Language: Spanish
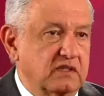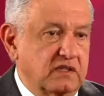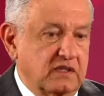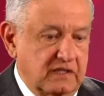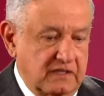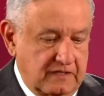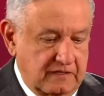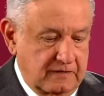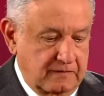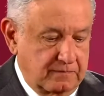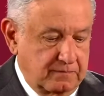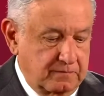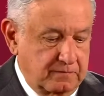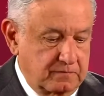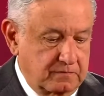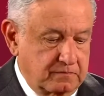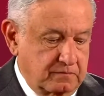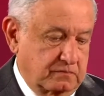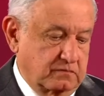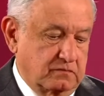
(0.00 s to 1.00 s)

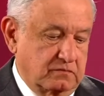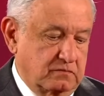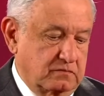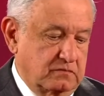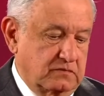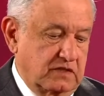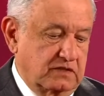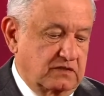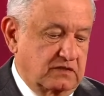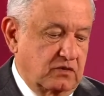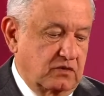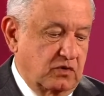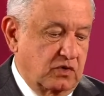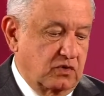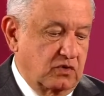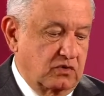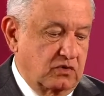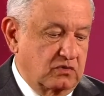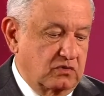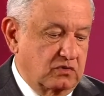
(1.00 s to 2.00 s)
Em, desde
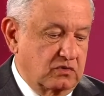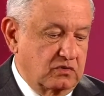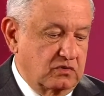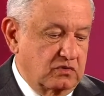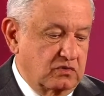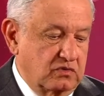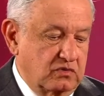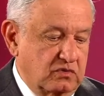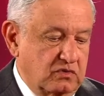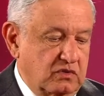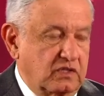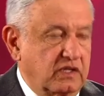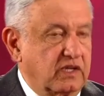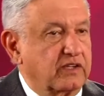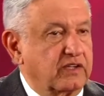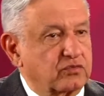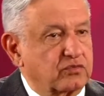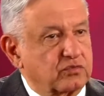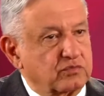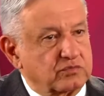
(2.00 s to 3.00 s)
luego,
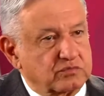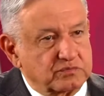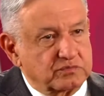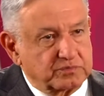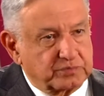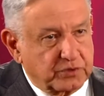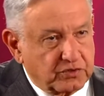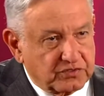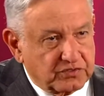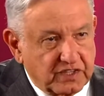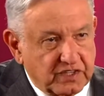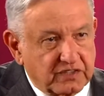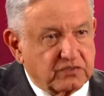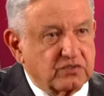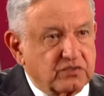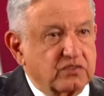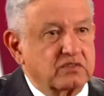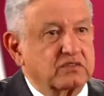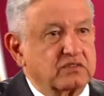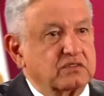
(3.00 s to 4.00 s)
es un
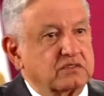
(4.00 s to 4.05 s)
proceso,